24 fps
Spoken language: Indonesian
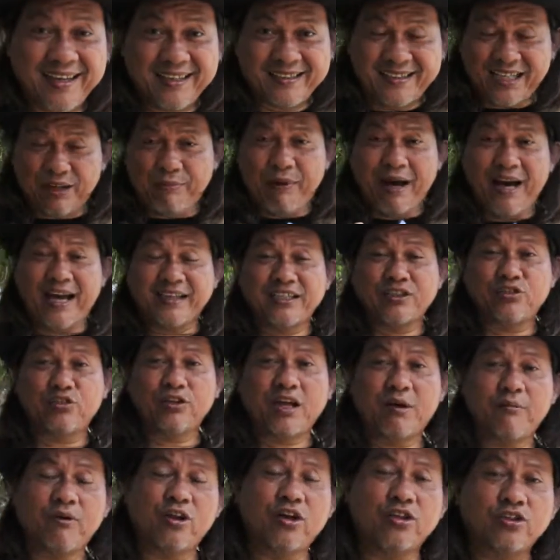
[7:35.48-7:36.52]
terima kasih
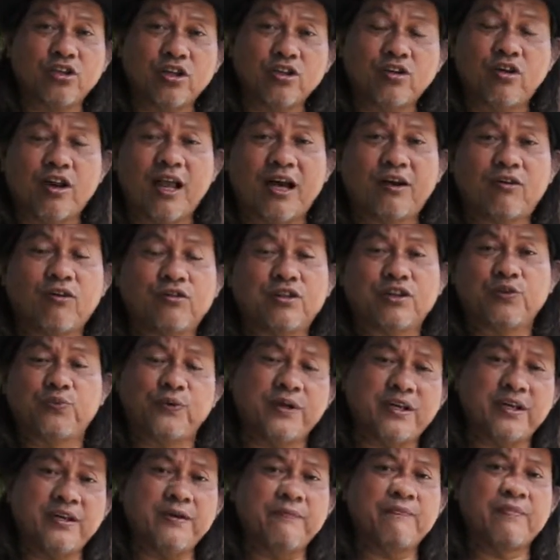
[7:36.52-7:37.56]
sudah menonton Golagong
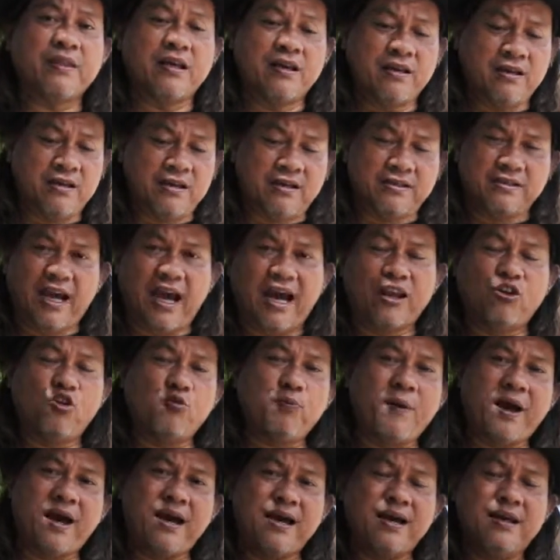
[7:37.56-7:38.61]
TV jangan
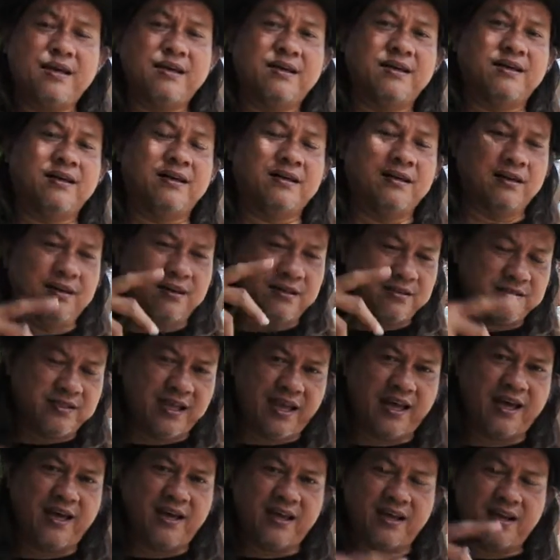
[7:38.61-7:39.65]
lupa
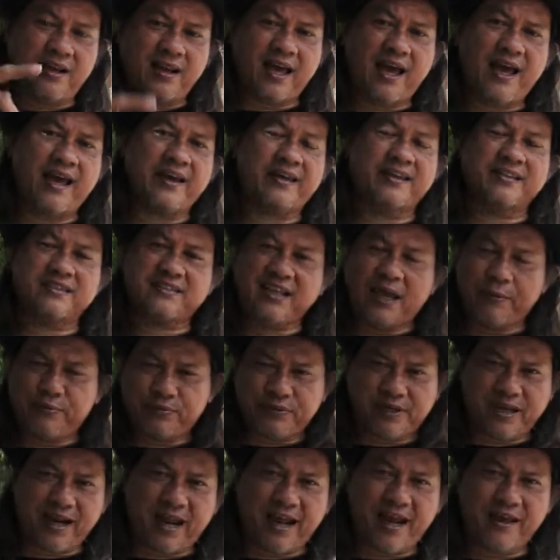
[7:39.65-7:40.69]
share, like, and
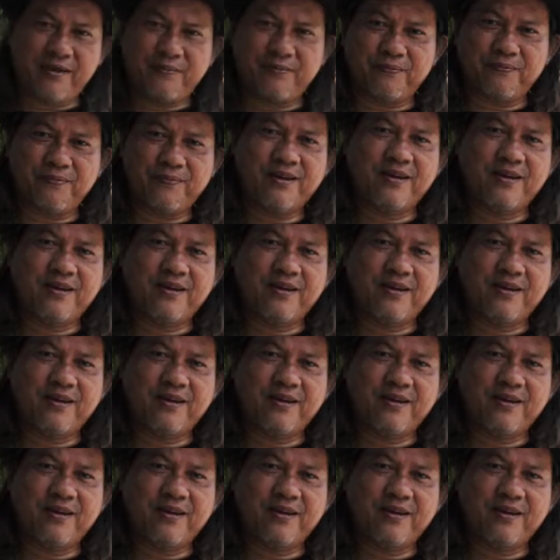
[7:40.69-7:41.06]
subscribe.